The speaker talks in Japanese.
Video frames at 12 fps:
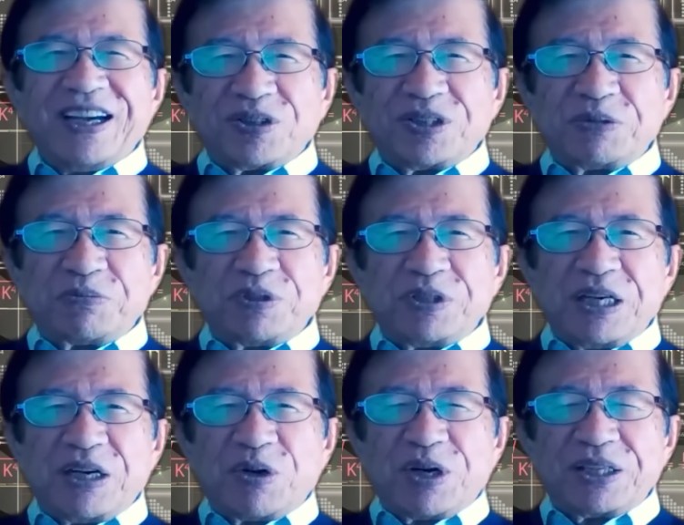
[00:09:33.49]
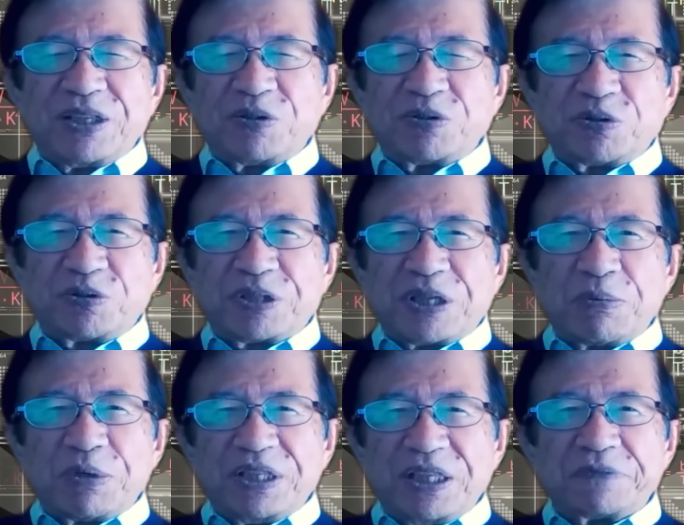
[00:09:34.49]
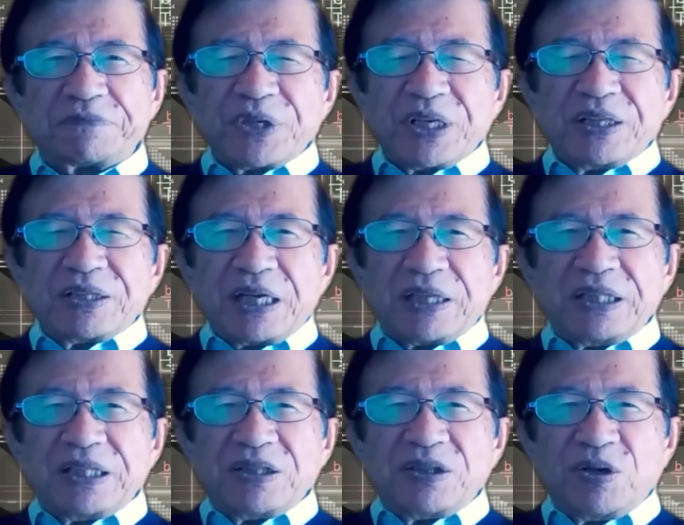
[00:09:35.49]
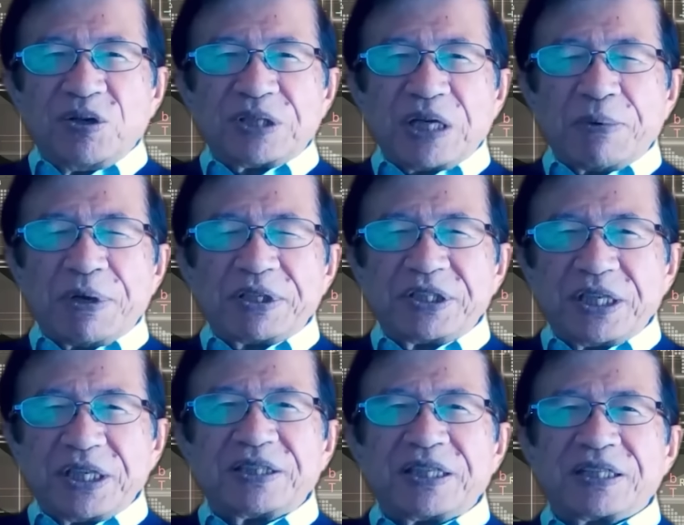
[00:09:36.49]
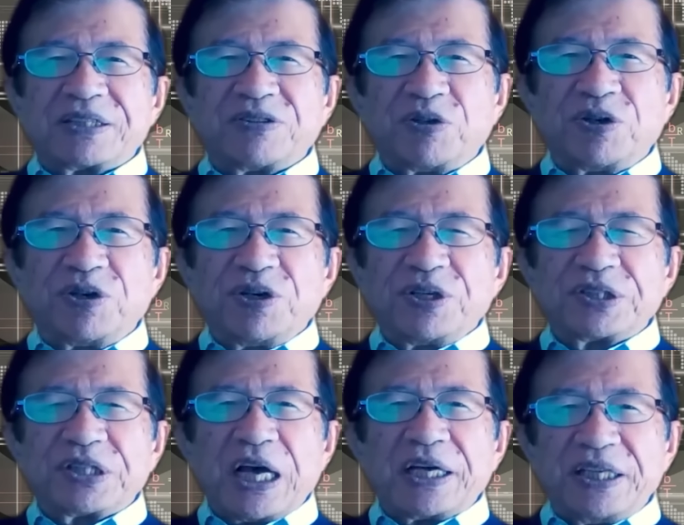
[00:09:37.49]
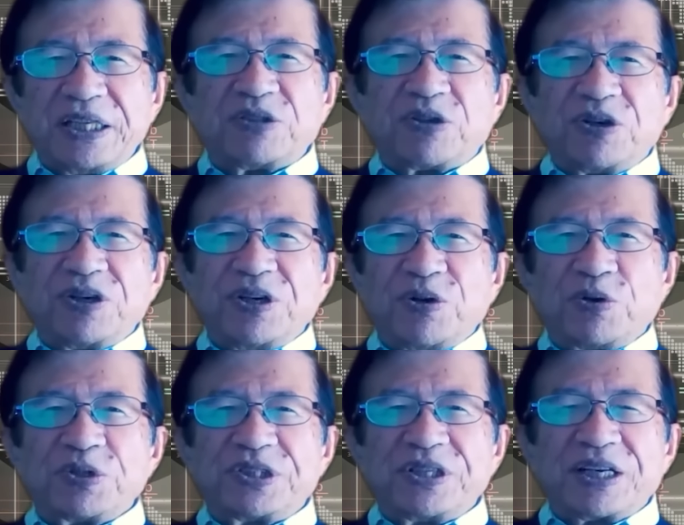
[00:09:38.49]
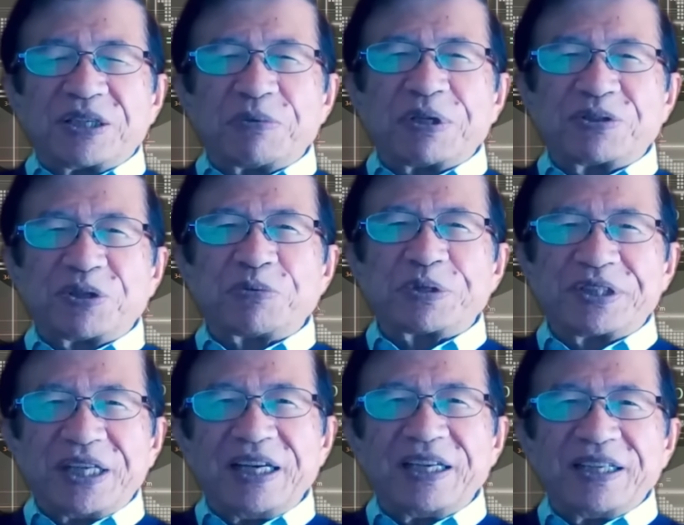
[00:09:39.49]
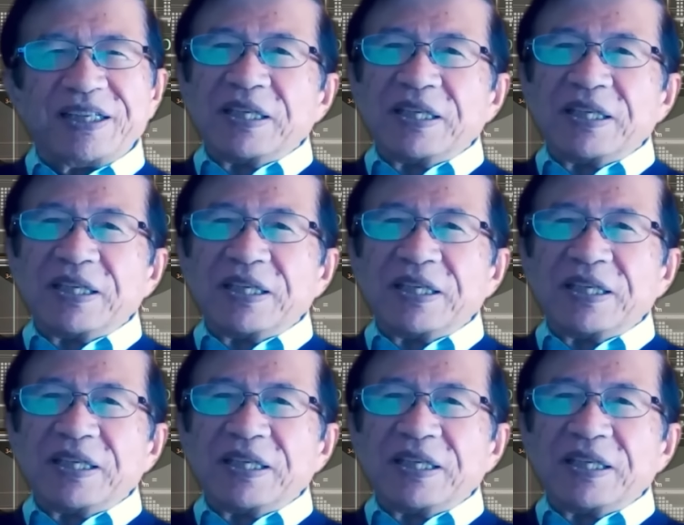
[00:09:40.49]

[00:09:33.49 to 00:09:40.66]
自分がお金を取るために他人を騙してってやつを詐欺と法律では決まっておりますね。